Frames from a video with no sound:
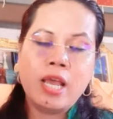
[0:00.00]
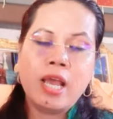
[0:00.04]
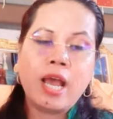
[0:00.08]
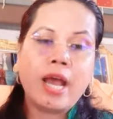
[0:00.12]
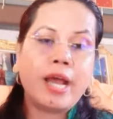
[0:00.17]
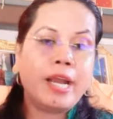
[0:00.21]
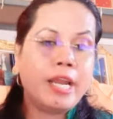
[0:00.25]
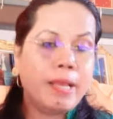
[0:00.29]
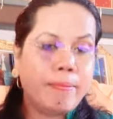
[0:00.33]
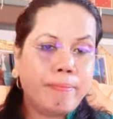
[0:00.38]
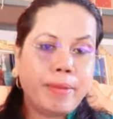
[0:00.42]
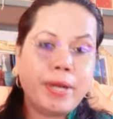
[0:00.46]
อั
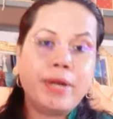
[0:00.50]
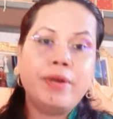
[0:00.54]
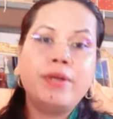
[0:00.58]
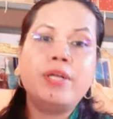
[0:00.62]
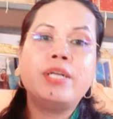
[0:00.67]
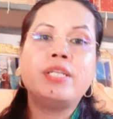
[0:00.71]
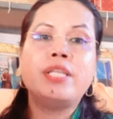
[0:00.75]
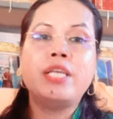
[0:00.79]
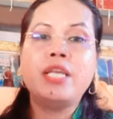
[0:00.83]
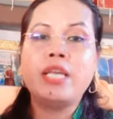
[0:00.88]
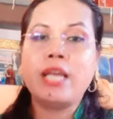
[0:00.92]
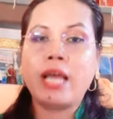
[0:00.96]
นนี้เป็นเรื่อง
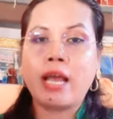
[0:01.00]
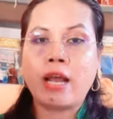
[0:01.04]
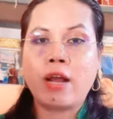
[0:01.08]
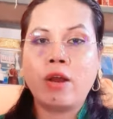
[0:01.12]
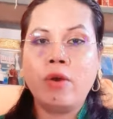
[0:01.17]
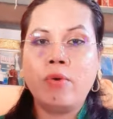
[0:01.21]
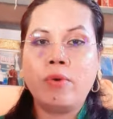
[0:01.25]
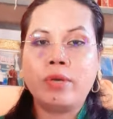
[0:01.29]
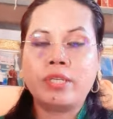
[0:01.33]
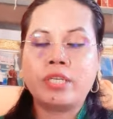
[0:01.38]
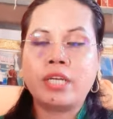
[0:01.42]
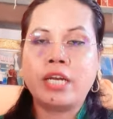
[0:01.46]
ที่น่าก
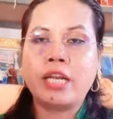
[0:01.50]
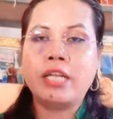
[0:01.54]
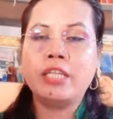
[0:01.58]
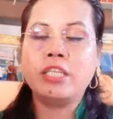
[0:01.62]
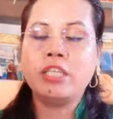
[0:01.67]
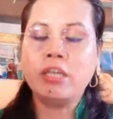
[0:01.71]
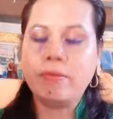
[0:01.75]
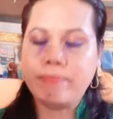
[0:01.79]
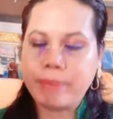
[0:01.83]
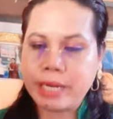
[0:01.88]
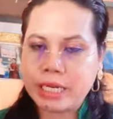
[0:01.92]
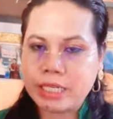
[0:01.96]
ลัว ฉะนั้นจึ
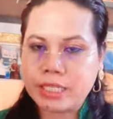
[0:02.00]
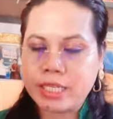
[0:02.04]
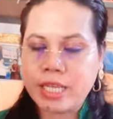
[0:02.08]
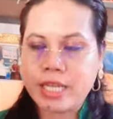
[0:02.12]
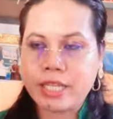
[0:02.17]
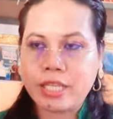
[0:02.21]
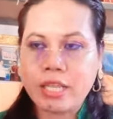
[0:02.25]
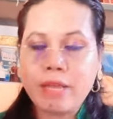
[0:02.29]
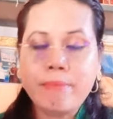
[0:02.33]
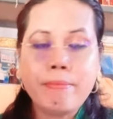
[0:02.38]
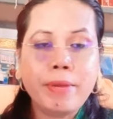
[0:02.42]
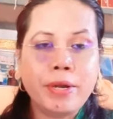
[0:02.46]
งเป็นสิ่ง
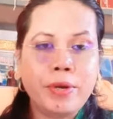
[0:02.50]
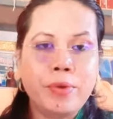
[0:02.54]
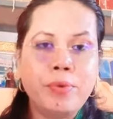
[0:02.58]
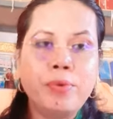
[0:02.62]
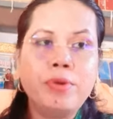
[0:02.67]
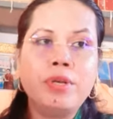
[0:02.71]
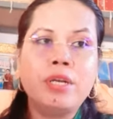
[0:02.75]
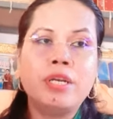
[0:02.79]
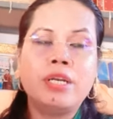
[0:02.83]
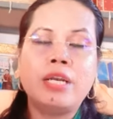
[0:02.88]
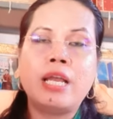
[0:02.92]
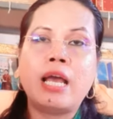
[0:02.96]
ที่มนุษ
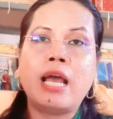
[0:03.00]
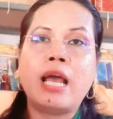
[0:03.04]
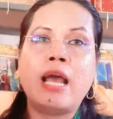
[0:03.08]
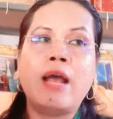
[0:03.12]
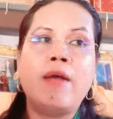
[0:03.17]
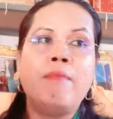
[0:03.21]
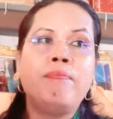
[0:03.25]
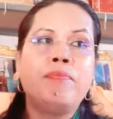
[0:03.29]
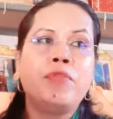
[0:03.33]
ย์นะคะ